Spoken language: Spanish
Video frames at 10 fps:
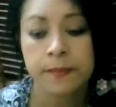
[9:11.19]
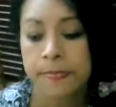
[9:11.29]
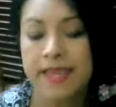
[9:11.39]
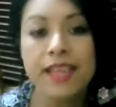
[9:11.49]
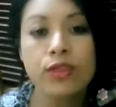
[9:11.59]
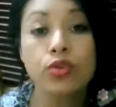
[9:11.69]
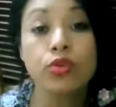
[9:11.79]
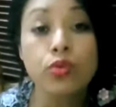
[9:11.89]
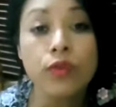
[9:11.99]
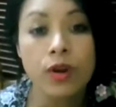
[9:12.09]
y no
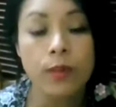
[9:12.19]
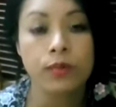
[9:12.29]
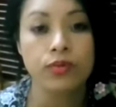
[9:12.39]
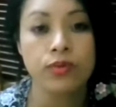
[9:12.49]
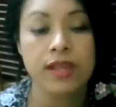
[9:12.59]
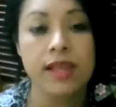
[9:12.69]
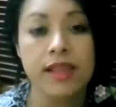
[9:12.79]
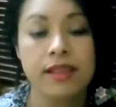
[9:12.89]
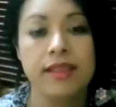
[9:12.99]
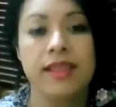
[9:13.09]
tuvo la oportunidad
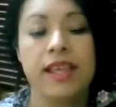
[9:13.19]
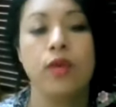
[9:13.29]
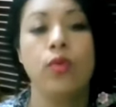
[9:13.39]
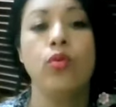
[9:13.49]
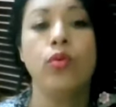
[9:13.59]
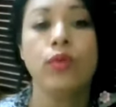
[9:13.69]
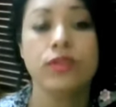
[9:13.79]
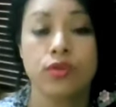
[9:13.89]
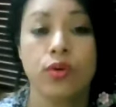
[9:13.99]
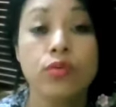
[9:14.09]
de un juicio
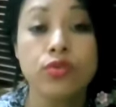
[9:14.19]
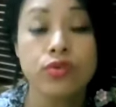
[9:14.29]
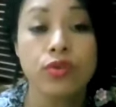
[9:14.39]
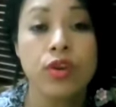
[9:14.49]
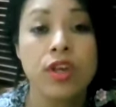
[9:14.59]
justo,